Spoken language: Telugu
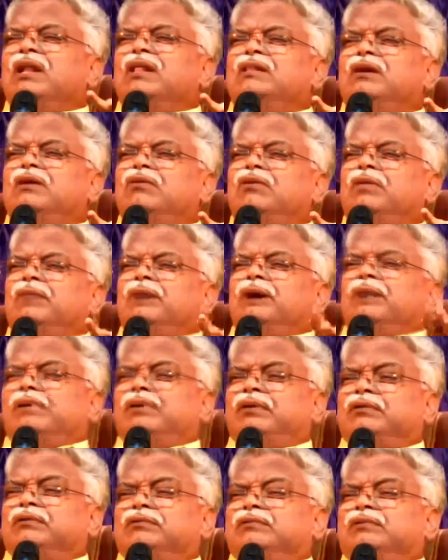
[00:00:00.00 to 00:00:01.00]
దేవుడికి
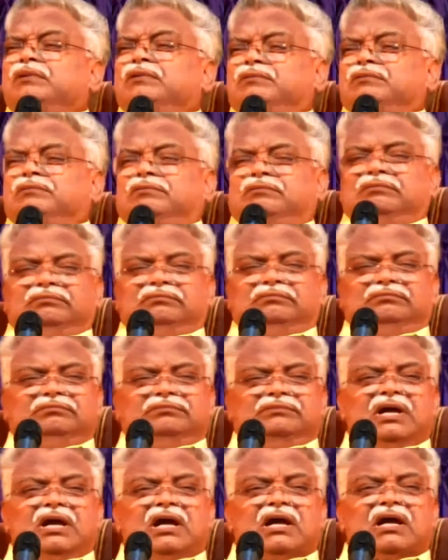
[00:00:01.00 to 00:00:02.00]
భయపడటం లేదు
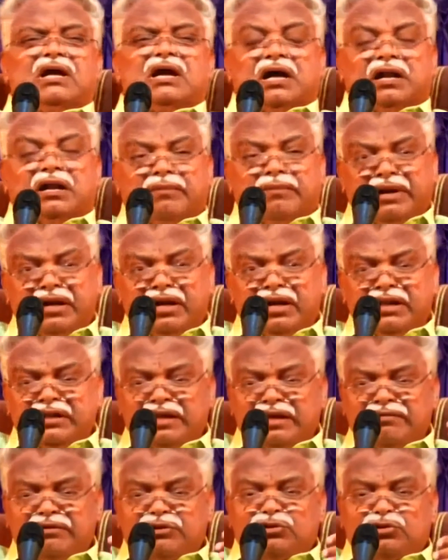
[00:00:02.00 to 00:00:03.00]
కనబడిన
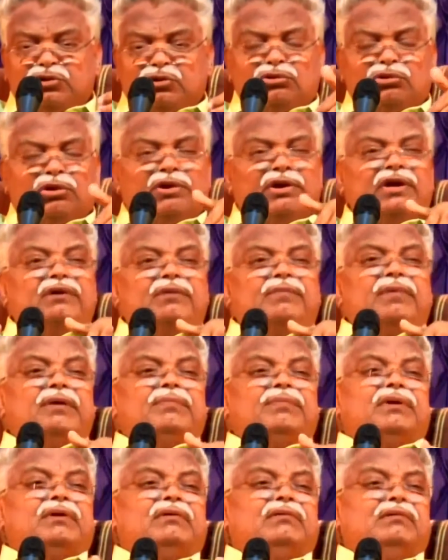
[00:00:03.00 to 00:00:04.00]
దైవ సోదరునికి
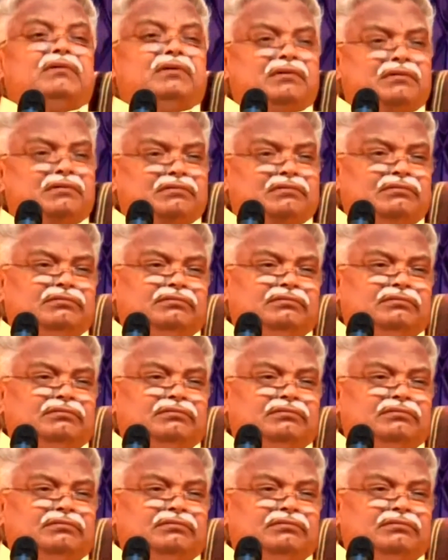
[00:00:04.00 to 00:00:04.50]
భయపడటం లేదు